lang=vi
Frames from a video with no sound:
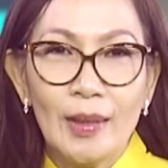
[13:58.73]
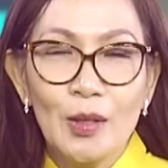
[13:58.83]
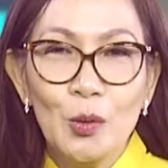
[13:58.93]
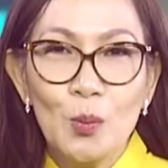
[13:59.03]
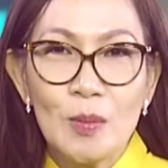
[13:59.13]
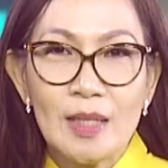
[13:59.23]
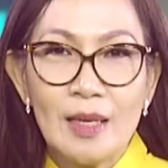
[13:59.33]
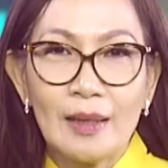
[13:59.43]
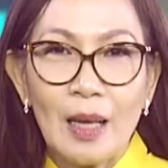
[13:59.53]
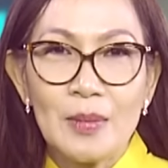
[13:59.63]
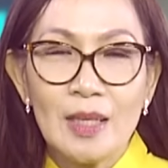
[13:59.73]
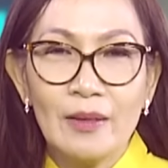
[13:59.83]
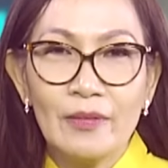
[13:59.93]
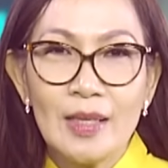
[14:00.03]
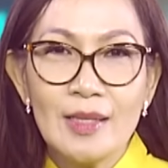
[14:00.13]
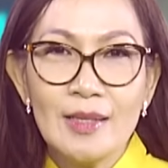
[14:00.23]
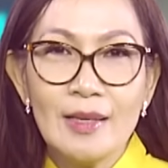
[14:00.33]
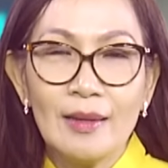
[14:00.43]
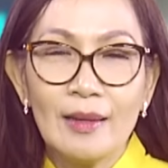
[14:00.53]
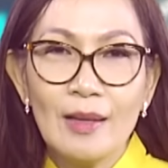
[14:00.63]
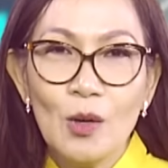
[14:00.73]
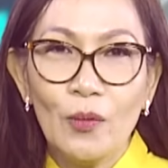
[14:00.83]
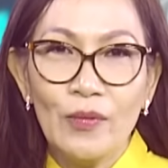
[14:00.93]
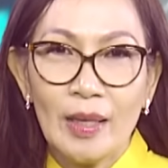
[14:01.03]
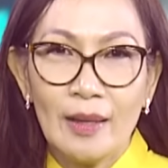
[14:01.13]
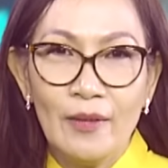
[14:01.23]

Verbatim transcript: Đinh Nhung xin tạm dừng phần chương trình tin tức của Việt